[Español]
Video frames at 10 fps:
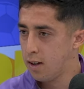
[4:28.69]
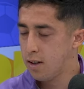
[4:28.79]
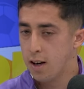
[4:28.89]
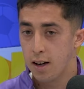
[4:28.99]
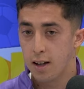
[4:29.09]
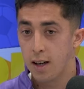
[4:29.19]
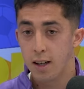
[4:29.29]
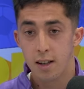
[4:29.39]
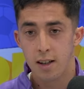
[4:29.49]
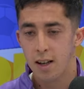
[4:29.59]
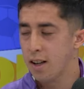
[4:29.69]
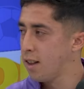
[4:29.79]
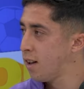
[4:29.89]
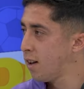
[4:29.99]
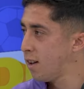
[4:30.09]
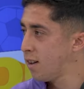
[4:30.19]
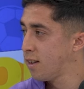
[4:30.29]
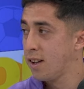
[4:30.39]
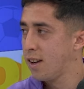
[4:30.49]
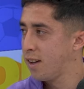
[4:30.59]
Ya, acá, ¿quién, quién es
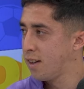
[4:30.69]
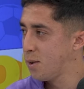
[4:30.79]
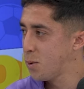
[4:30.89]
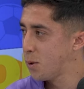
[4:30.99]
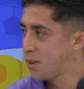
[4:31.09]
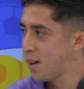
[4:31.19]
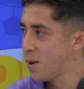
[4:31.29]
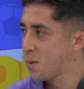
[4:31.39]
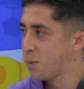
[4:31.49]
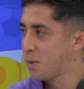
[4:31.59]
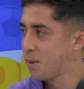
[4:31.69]
del, del equipo contrario?